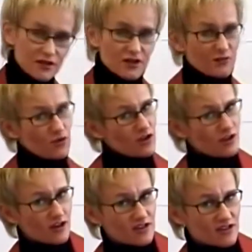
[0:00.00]
или более
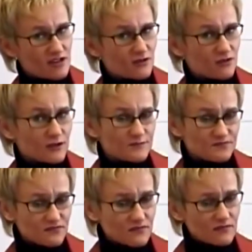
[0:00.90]
красивый.
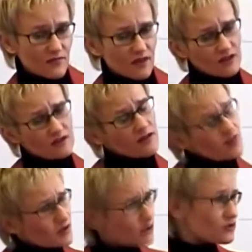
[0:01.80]
Да,
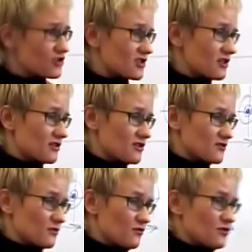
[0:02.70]
мне хочется открыть
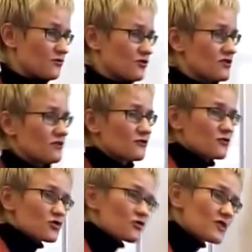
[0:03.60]
свою фирму, но дело в том,
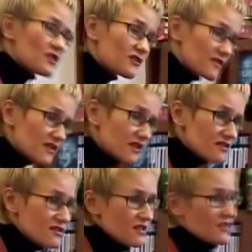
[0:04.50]
что у меня не хватает
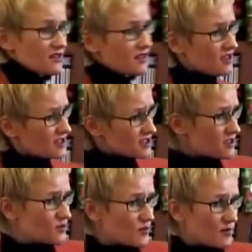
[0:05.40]
денег. Да, я
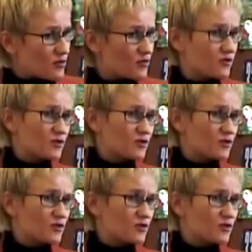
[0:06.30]
хотела бы попробовать,